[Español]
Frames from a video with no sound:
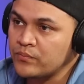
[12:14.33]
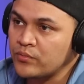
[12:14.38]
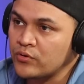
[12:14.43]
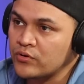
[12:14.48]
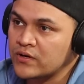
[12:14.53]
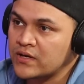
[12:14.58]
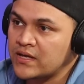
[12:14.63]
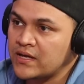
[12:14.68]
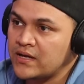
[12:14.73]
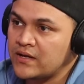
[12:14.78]

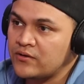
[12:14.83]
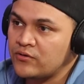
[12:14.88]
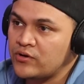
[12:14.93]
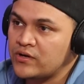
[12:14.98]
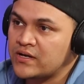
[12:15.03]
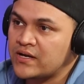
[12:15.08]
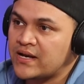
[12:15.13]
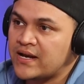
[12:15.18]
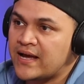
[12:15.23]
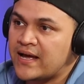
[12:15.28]
Porque no
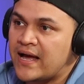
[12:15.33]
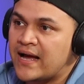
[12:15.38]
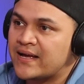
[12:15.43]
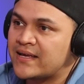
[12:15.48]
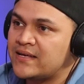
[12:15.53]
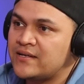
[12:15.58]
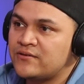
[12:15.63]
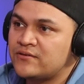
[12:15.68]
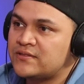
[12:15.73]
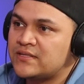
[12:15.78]
el crea
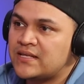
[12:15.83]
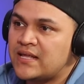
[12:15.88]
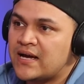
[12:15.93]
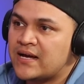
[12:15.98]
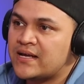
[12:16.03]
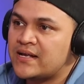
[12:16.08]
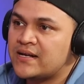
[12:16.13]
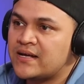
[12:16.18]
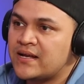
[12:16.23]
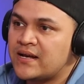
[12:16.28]
aquí no se
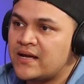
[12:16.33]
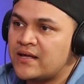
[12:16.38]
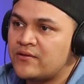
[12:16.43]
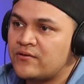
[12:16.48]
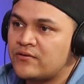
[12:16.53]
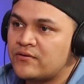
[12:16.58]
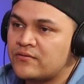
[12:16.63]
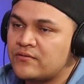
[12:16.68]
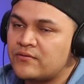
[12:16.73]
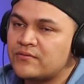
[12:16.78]
da que el
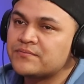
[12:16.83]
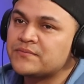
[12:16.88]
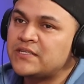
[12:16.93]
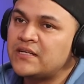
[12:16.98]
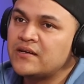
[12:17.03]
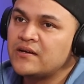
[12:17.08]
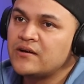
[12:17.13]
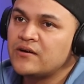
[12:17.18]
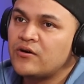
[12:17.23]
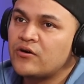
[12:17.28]
creador, o,
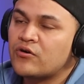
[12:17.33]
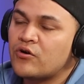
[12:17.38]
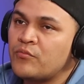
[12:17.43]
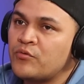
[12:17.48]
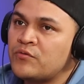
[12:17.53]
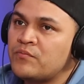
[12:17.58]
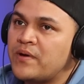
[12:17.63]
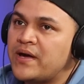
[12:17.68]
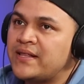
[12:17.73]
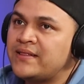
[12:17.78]
o
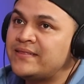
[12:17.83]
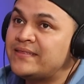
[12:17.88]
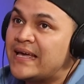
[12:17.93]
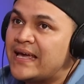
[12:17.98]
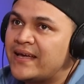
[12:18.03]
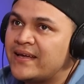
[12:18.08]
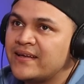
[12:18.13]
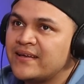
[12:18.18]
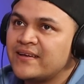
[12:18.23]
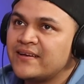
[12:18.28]

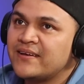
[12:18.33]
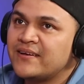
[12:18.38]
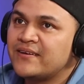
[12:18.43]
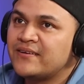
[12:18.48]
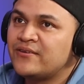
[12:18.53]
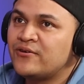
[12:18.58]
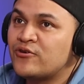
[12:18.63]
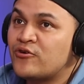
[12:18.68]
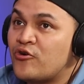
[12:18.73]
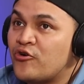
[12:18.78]
comúnmente,
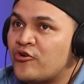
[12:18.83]
no